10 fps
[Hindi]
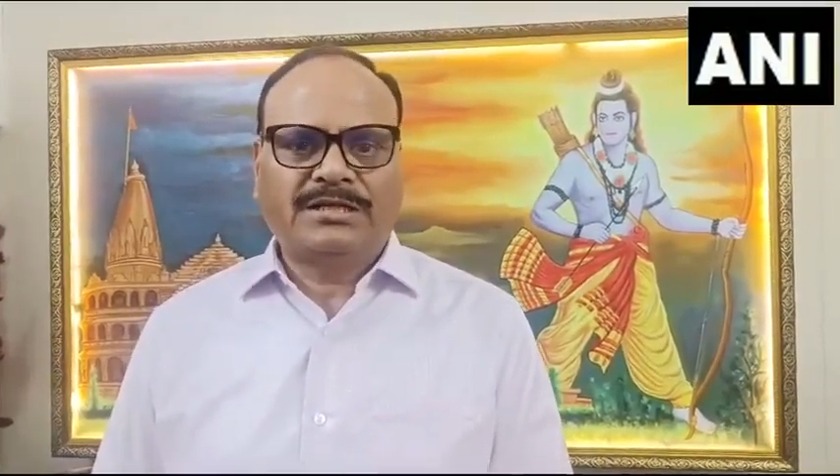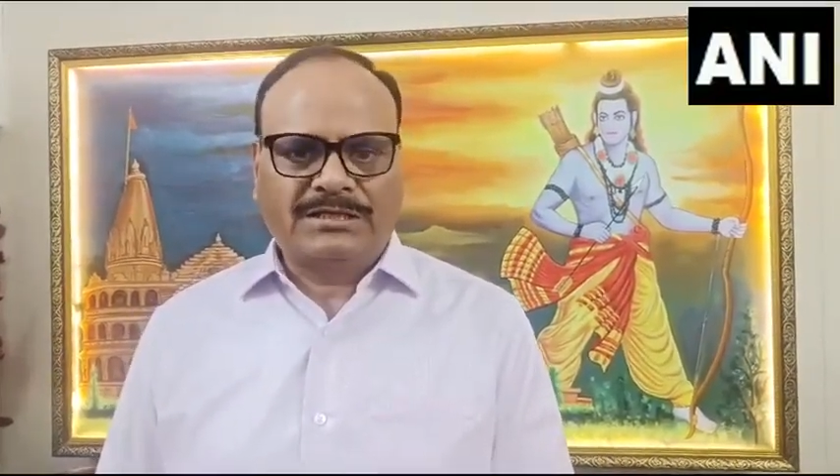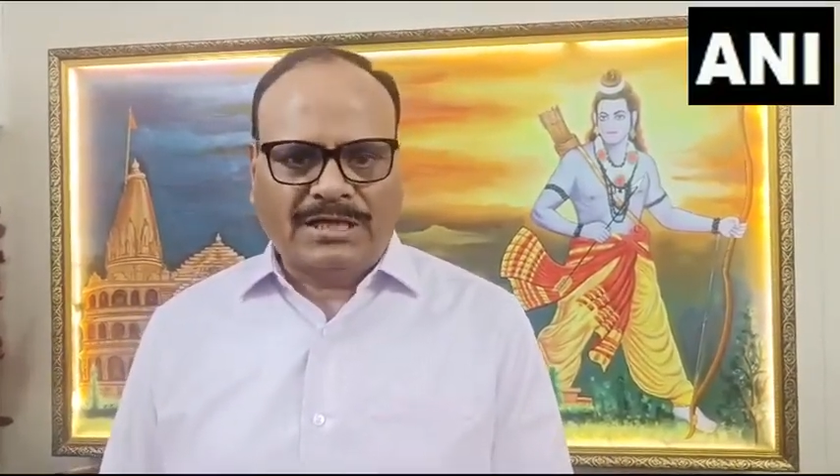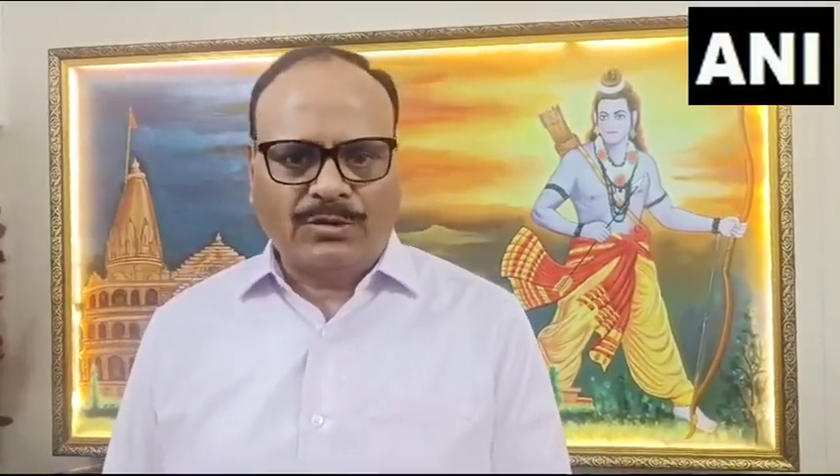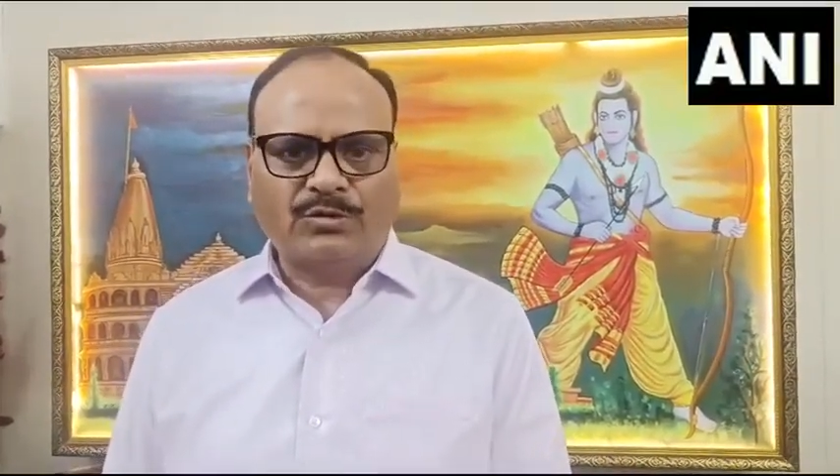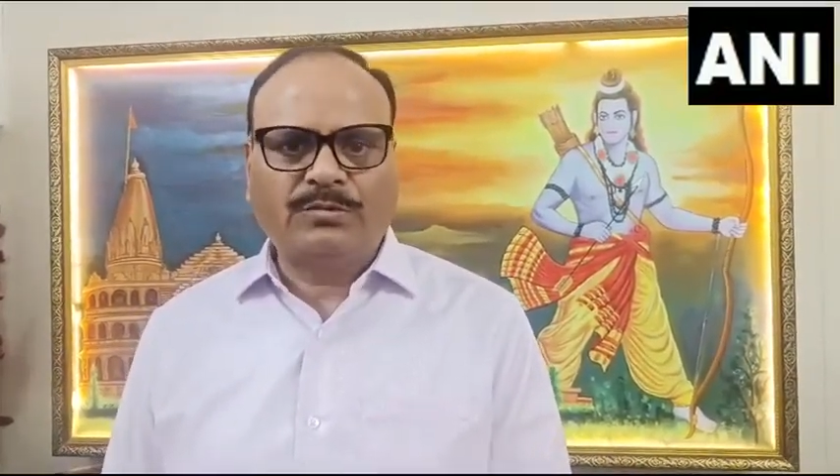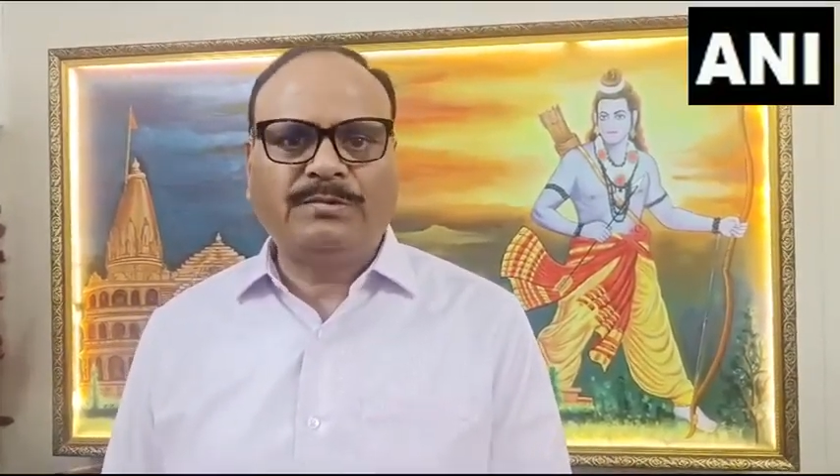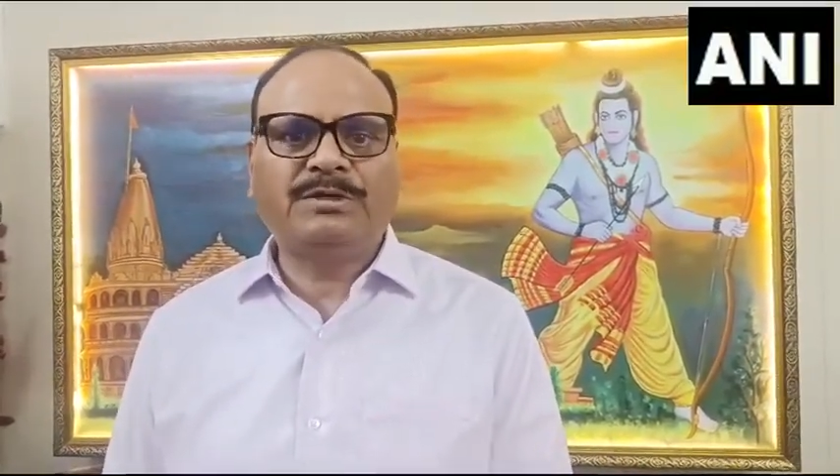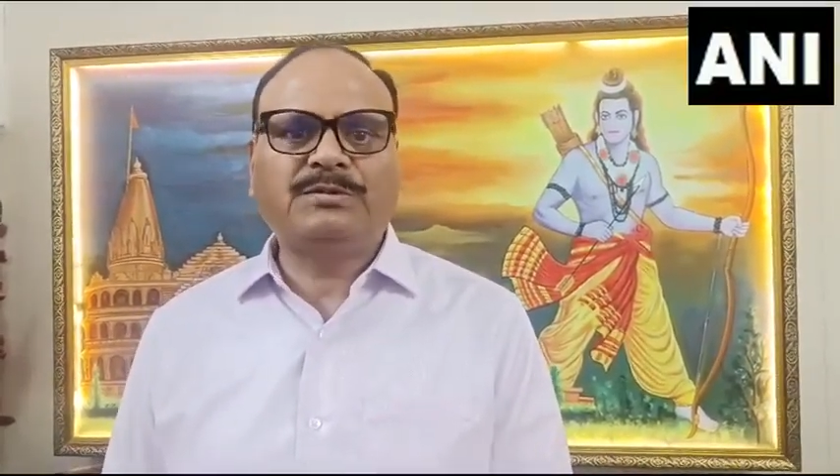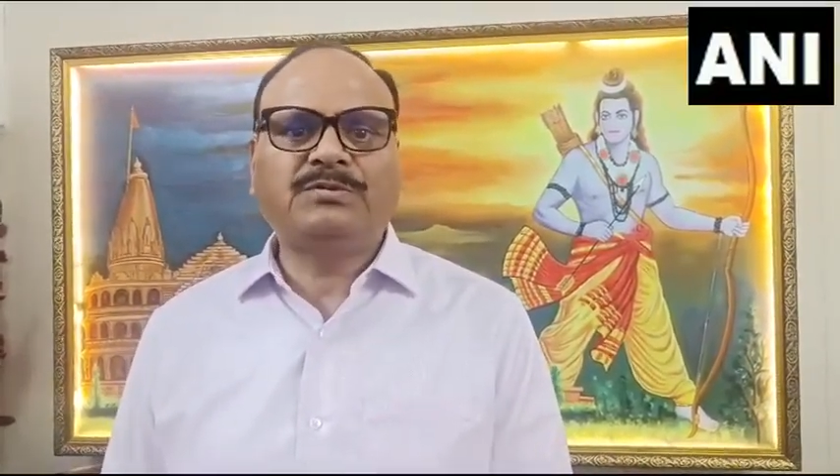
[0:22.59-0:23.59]
किसानों को
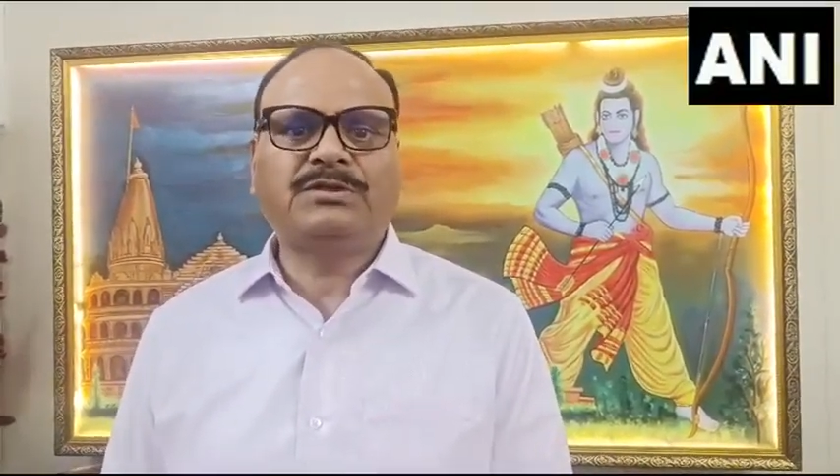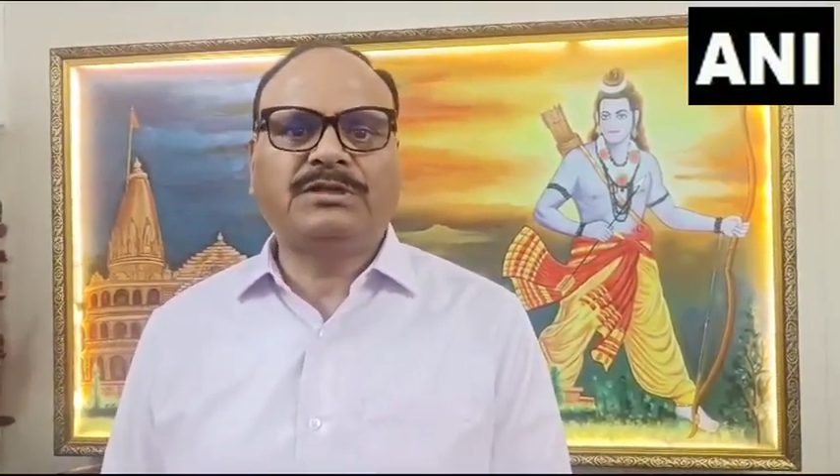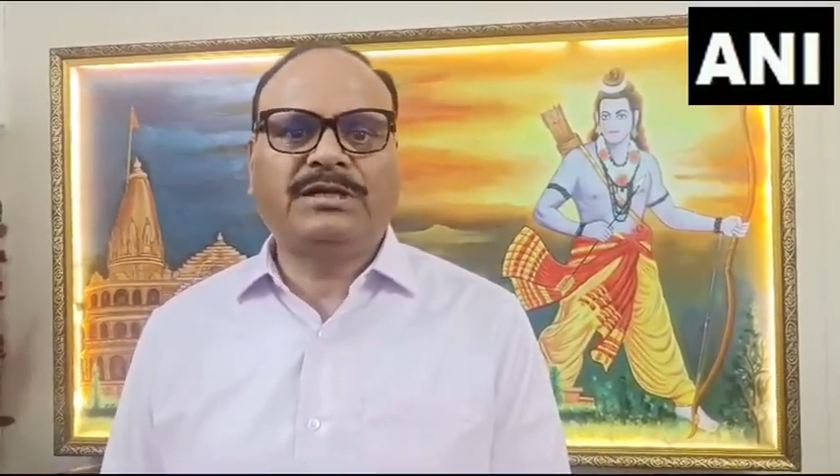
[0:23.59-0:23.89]
भी मजबूती